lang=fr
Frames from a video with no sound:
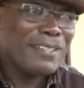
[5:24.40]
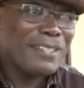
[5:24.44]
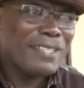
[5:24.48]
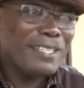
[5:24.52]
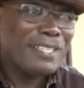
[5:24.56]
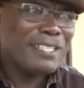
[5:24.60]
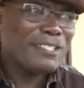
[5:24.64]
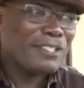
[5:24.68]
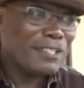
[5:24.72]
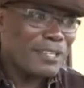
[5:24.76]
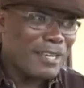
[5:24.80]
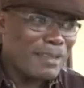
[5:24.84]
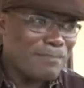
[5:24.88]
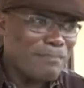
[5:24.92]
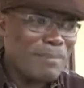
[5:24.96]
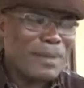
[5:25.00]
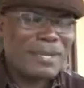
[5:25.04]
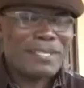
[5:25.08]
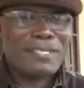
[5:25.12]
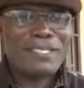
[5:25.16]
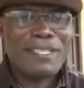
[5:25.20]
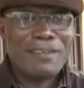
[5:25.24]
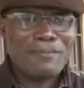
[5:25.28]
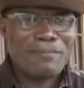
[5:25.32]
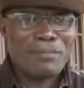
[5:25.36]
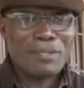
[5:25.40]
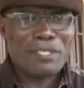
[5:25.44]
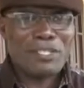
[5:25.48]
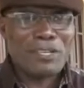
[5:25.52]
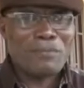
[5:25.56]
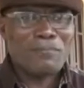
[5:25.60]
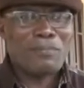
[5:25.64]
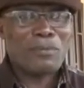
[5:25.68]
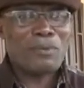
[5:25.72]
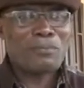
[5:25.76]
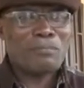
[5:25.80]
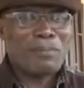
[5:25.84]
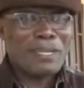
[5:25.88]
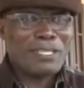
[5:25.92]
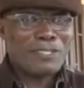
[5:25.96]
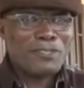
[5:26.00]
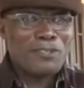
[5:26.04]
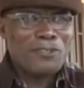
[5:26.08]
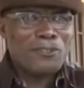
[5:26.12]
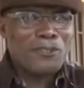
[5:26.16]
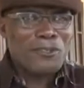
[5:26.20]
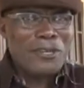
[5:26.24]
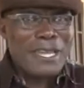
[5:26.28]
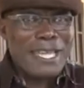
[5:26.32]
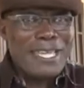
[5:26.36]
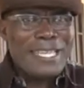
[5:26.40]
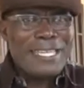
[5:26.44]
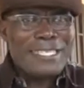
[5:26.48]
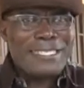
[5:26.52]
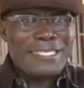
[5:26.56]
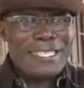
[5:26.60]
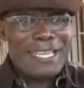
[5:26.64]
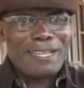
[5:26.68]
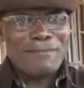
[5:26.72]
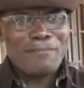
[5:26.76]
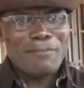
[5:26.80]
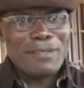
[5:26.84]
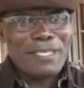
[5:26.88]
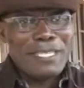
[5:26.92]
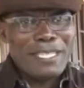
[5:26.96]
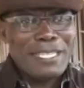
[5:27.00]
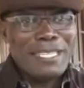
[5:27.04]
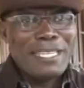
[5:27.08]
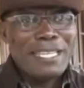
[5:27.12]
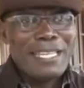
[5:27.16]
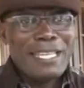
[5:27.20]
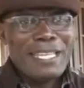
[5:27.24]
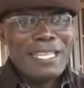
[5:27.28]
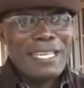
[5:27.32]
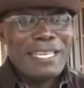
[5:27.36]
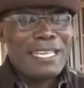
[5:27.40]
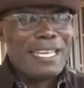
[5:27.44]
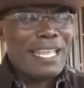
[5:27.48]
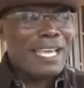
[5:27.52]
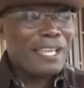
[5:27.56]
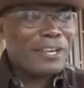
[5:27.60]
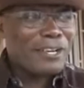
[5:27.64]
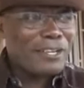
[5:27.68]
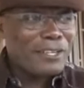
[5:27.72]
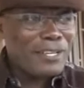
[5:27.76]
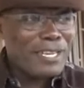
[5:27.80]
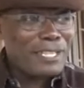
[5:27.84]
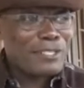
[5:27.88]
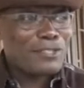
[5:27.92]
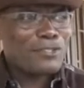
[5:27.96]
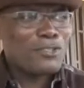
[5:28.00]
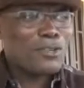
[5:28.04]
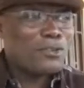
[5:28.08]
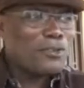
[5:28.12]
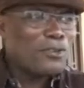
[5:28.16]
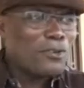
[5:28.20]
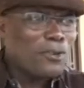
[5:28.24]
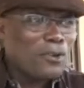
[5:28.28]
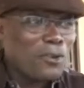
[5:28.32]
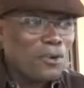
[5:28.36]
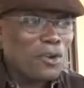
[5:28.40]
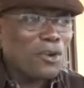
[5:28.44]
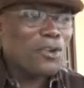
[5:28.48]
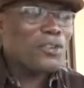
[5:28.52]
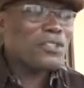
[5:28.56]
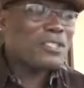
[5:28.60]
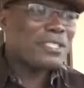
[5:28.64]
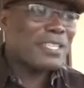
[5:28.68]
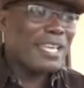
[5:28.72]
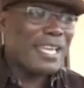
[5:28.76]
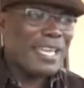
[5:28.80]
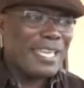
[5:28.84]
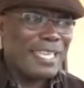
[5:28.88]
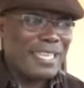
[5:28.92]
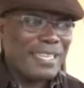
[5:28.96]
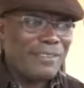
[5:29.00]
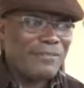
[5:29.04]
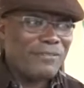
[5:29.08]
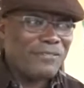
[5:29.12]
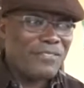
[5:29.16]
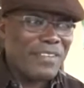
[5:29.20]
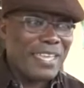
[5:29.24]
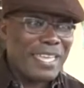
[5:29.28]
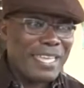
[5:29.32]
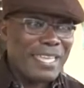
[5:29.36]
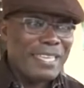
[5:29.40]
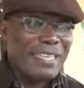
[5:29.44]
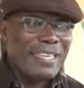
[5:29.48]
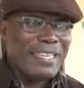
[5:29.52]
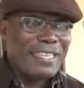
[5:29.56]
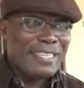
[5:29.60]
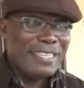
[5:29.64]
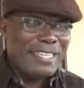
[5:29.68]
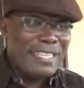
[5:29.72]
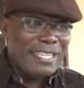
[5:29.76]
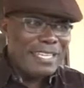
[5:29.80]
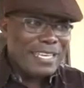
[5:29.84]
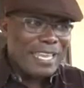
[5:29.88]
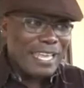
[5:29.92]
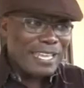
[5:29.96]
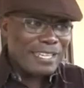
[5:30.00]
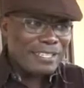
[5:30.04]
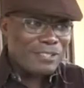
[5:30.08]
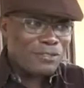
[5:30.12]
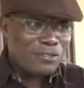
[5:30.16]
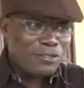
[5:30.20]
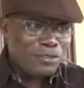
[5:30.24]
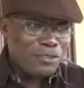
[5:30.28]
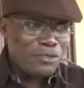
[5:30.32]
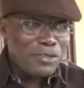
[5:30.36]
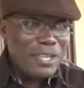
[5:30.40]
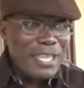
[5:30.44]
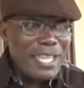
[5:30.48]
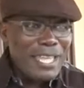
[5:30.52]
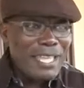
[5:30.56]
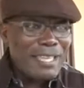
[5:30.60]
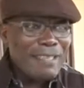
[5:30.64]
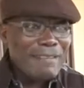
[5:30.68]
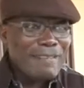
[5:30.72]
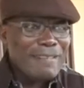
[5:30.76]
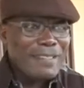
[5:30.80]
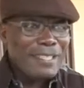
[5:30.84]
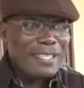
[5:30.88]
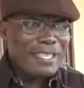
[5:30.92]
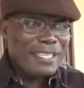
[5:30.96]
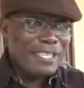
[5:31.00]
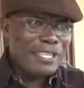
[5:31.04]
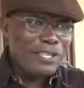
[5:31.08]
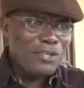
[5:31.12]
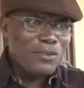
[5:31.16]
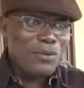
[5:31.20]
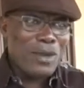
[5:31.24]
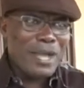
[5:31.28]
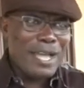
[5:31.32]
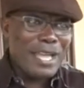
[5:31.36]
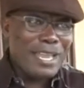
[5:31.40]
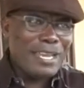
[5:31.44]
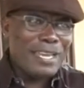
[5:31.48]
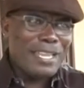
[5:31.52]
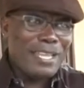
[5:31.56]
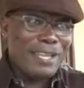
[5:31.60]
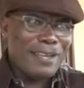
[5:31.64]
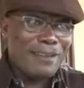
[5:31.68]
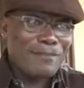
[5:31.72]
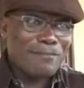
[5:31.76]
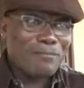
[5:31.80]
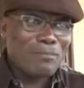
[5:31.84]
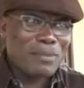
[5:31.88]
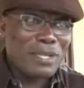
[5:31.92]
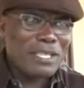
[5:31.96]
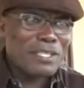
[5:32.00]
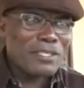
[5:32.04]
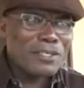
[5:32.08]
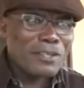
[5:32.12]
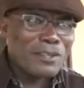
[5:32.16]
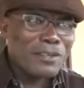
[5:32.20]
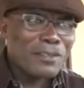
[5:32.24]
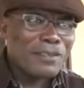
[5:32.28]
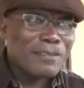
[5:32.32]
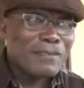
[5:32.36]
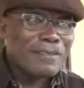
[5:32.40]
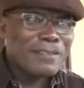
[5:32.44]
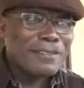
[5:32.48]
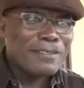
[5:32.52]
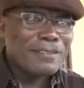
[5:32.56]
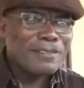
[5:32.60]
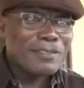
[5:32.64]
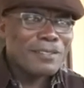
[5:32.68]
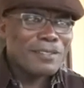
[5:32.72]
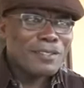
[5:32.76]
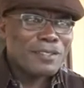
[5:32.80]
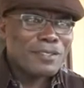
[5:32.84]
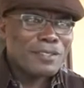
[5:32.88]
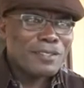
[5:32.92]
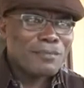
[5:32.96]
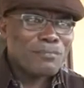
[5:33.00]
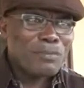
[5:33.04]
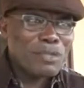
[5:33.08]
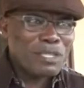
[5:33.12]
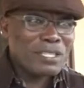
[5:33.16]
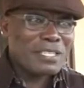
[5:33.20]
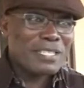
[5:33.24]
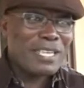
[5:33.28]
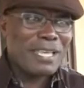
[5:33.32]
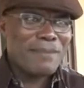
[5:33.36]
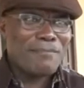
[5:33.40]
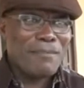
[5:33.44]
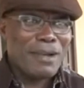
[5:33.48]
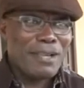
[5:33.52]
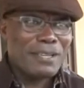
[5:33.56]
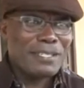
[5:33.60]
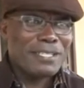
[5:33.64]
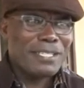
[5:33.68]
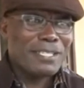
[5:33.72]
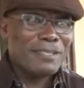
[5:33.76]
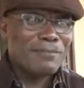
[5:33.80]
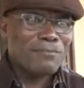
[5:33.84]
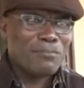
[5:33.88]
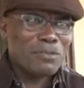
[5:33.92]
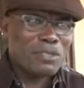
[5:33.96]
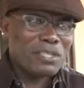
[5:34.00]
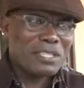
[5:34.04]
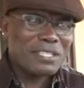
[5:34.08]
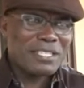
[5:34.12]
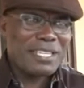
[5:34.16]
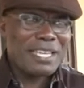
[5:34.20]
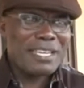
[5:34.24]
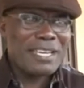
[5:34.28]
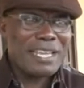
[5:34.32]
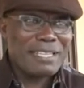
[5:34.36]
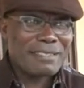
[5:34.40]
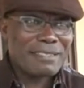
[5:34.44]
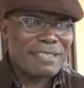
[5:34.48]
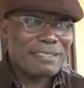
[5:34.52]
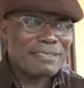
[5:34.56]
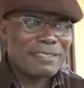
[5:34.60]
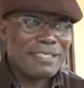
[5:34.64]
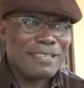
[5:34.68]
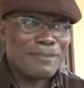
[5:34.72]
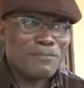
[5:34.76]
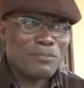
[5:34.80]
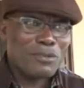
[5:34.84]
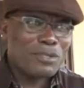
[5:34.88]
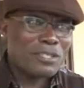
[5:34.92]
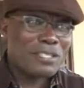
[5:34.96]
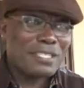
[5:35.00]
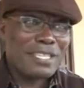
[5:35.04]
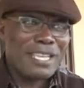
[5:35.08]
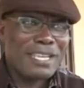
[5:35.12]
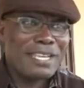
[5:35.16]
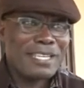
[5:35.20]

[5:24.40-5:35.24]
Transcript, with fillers: Il sera parti en prison parce qu'on aura établi la relation de cause à effet. Il a tué, il doit aller en prison. Puisque c'est un bandit, puisque c'est un assassin, puisque c'est un